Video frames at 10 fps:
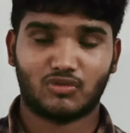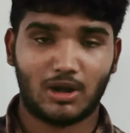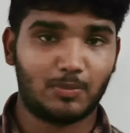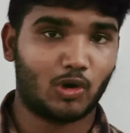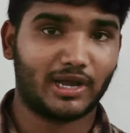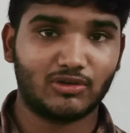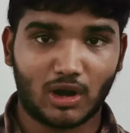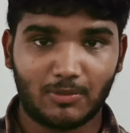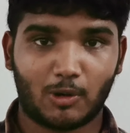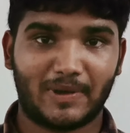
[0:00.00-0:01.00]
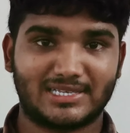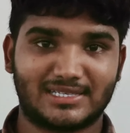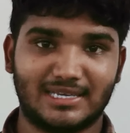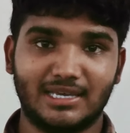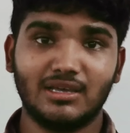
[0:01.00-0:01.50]
ట్వెల్వ్ ప్రోకి ట్వెల్వ్ ప్రో
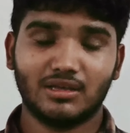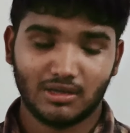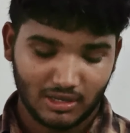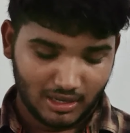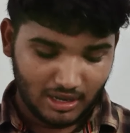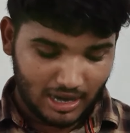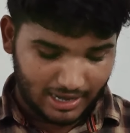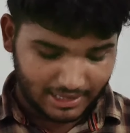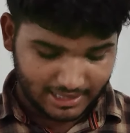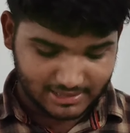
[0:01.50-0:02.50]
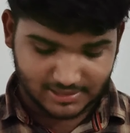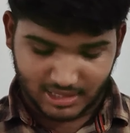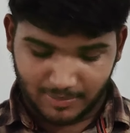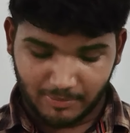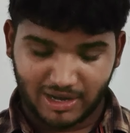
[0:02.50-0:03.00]
ప్లస్కి అండ్ గైస్
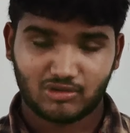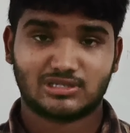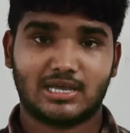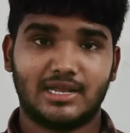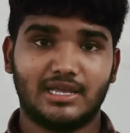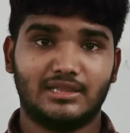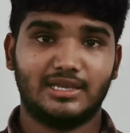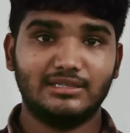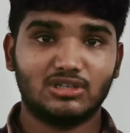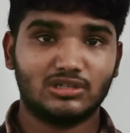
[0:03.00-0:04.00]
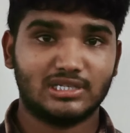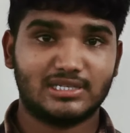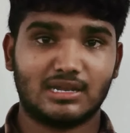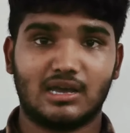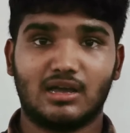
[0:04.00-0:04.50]
ఇప్పుడు మనం ఒకసారి దీంతో
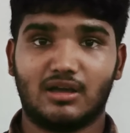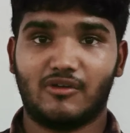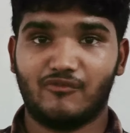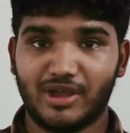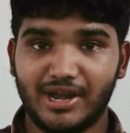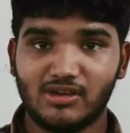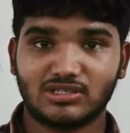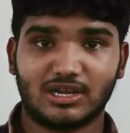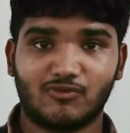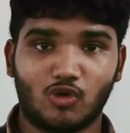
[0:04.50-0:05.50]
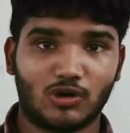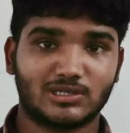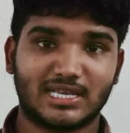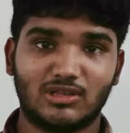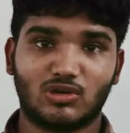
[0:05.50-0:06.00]
తీసిన వీడియోస్ అండ్
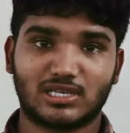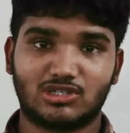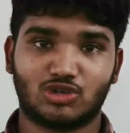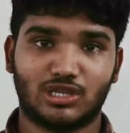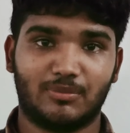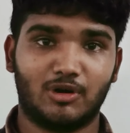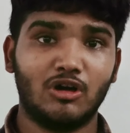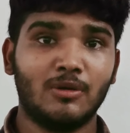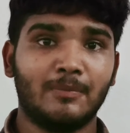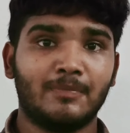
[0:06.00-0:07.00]
ఫొటోస్ అయితే ఒకసారి చూద్దాము